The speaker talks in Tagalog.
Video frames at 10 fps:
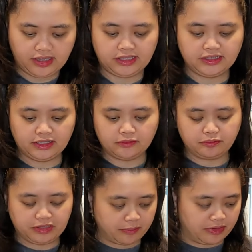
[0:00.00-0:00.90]
And then,
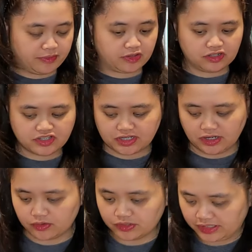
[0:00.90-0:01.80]
pinapalamig lang siya ng
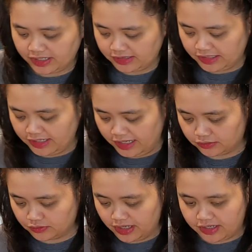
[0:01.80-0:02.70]
konti. And then,
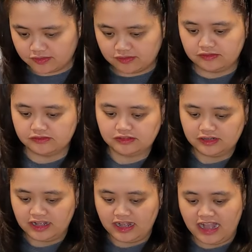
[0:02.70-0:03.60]
ito na yung
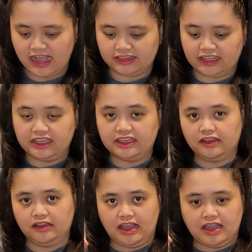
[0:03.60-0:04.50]

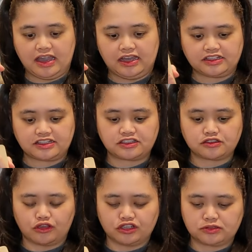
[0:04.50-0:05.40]
ating uh,
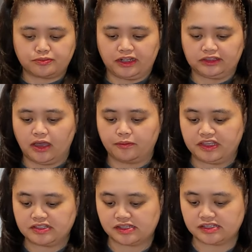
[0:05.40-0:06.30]
sauce pang
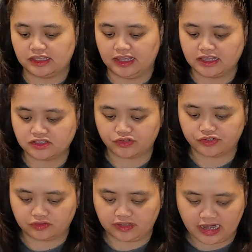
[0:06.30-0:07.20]
toppings sa taas or
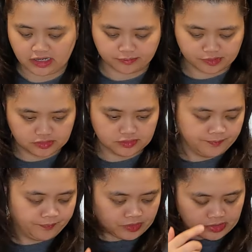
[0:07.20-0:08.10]
yung caramel
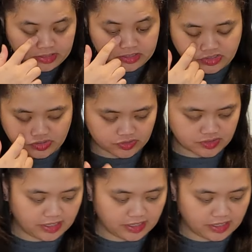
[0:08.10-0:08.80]
sauce.